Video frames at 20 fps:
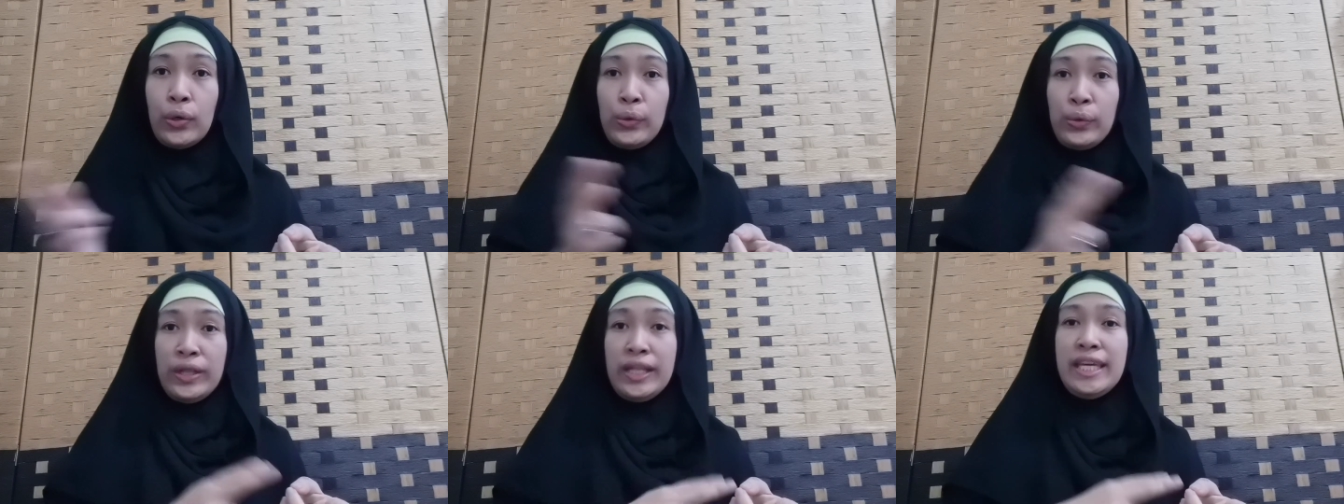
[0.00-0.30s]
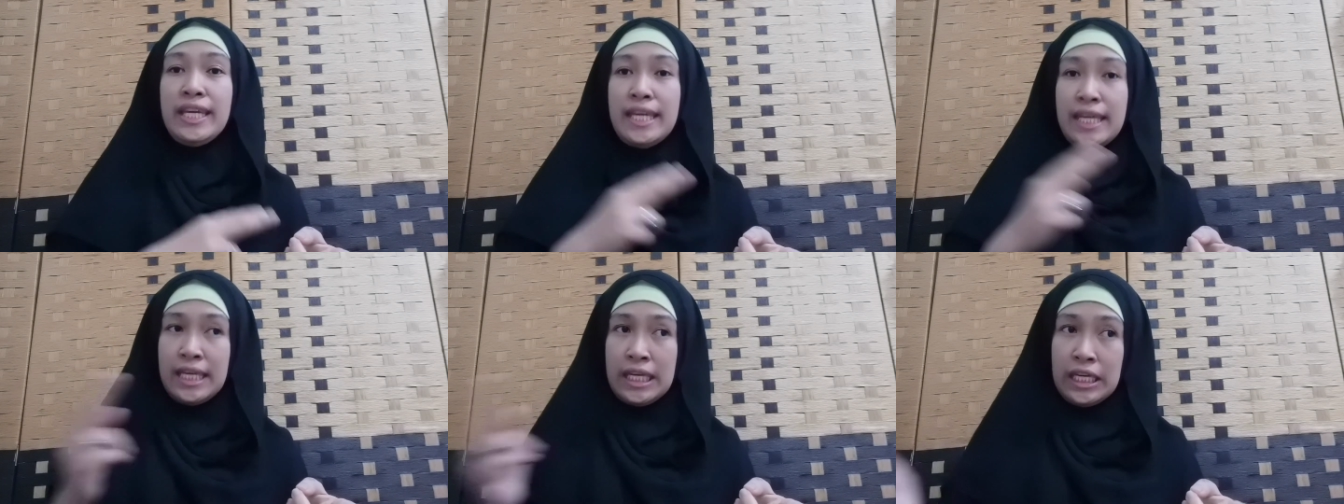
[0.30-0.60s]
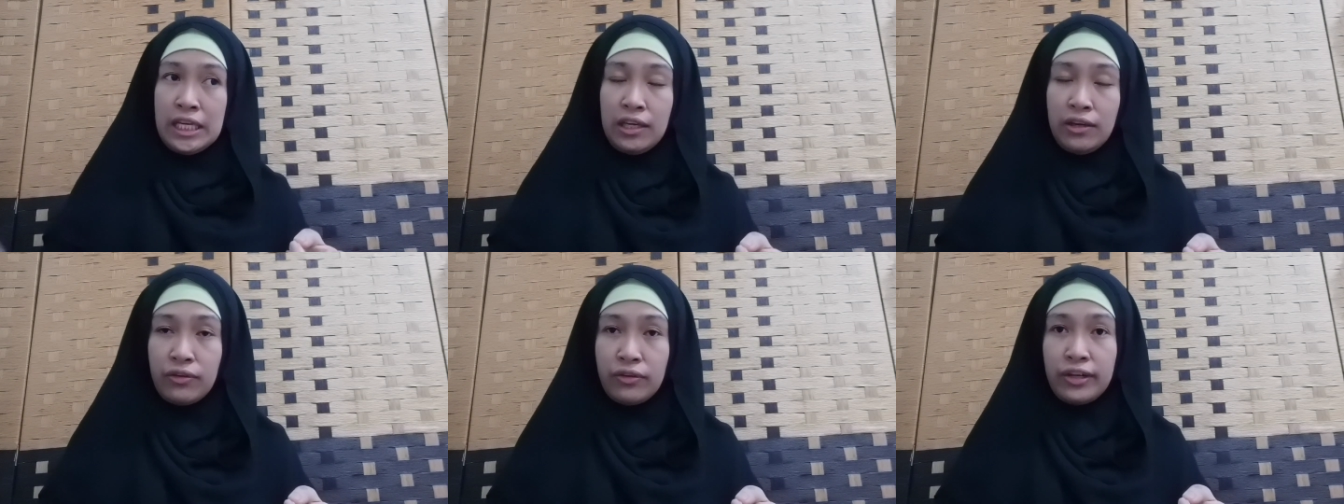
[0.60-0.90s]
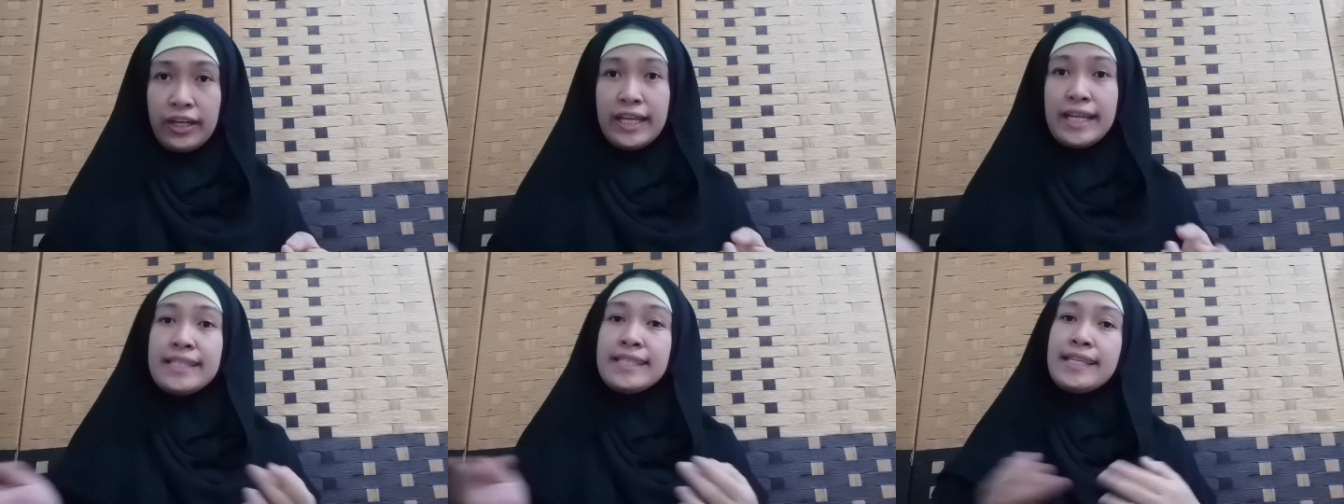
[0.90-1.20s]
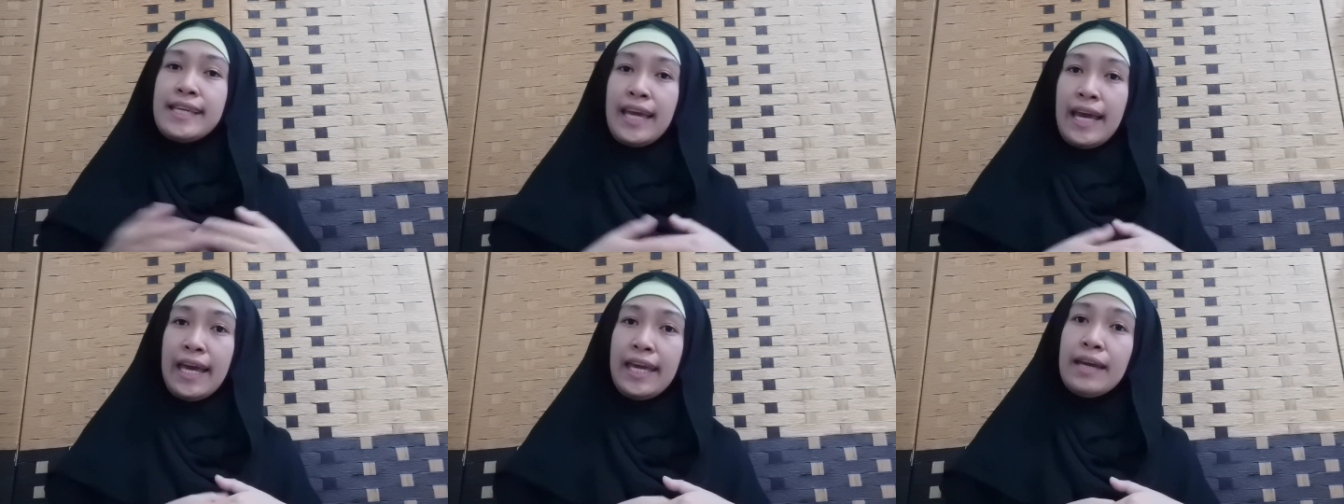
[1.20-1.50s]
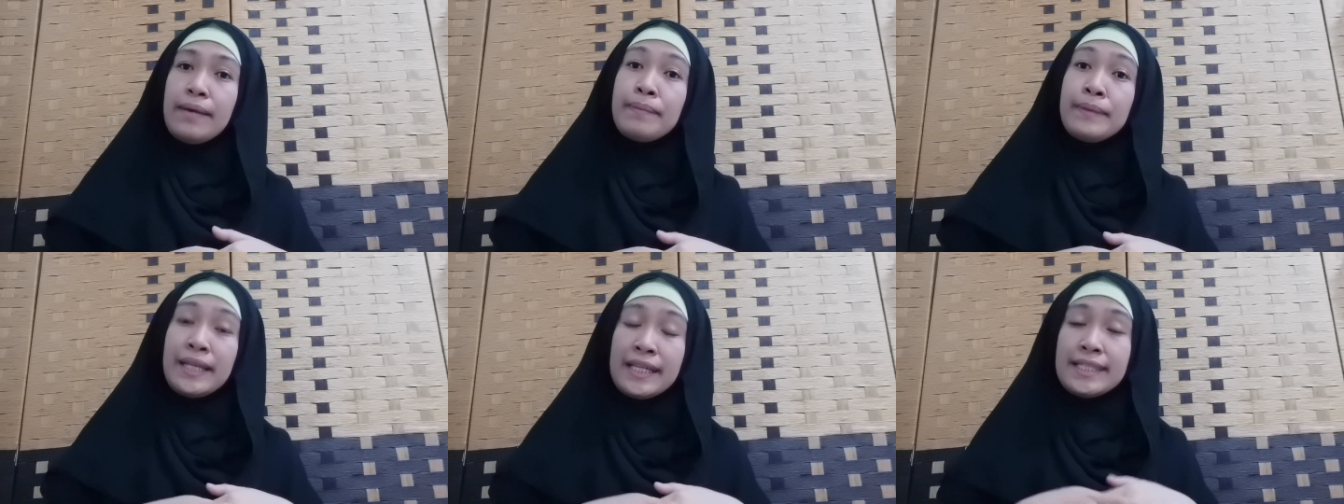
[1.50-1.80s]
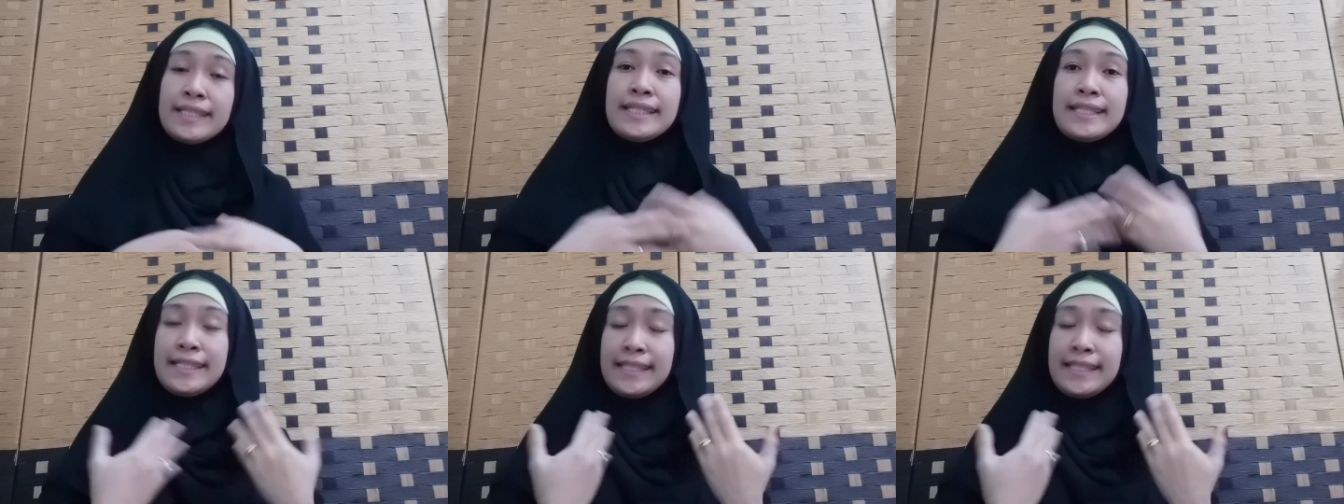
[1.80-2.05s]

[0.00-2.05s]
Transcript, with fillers: only here kasi I am not